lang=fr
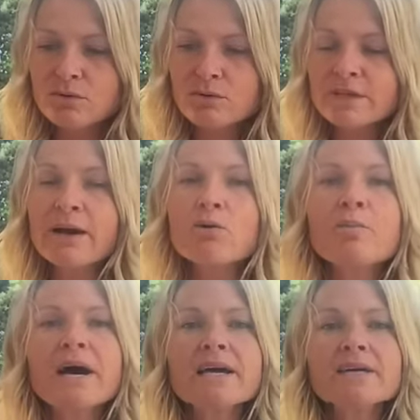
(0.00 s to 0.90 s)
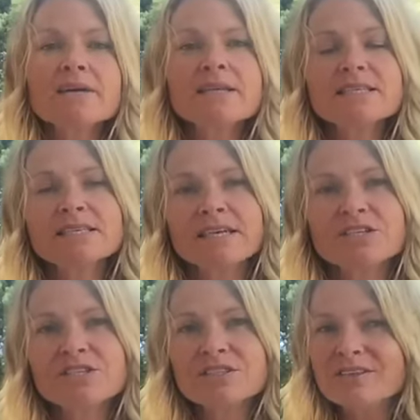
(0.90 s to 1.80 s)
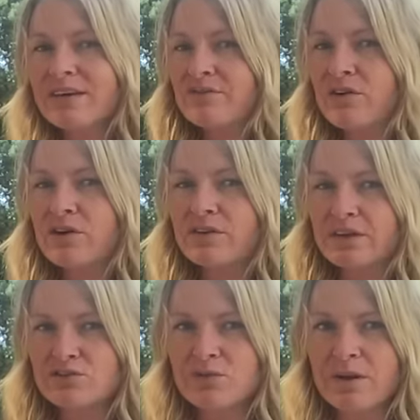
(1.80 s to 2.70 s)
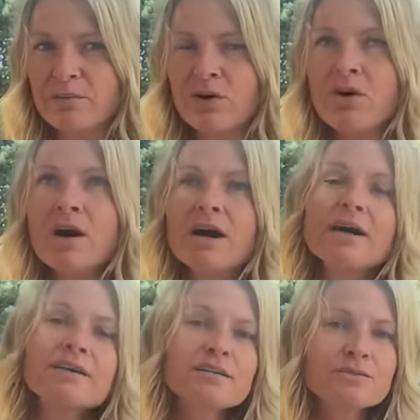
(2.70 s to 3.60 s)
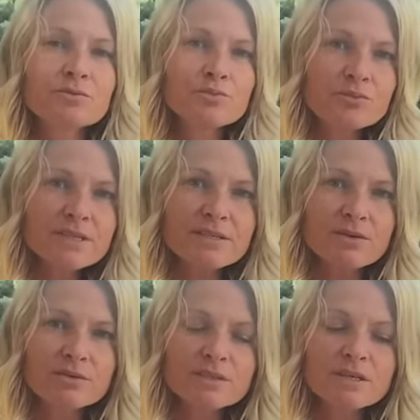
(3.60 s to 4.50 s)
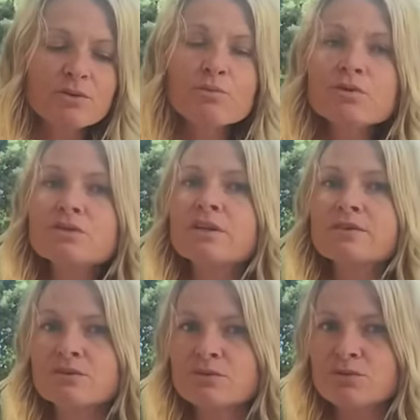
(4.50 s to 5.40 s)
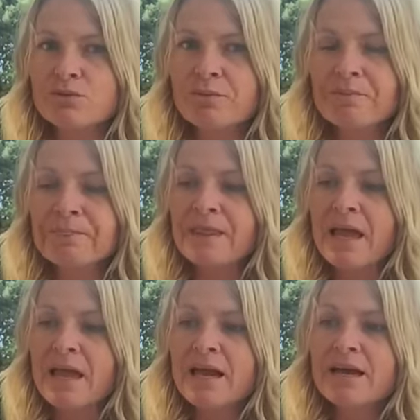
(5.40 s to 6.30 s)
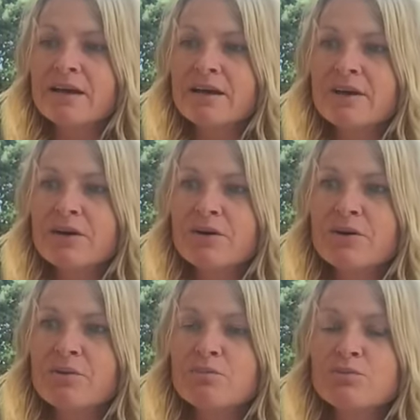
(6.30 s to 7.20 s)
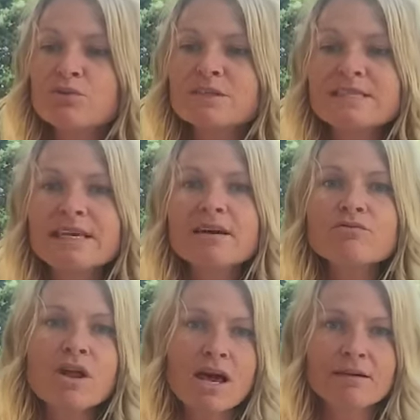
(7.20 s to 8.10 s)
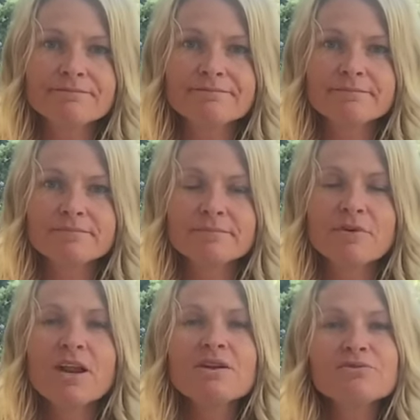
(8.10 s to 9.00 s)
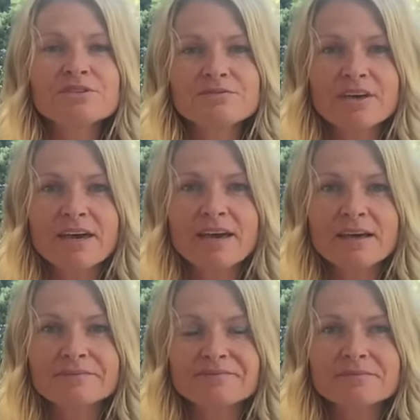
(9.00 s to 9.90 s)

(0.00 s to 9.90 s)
on accompagne les énergies très fortes actuellement, qui sont puissantes, et on pose une intention euh, pour dire voilà, voilà l'univers,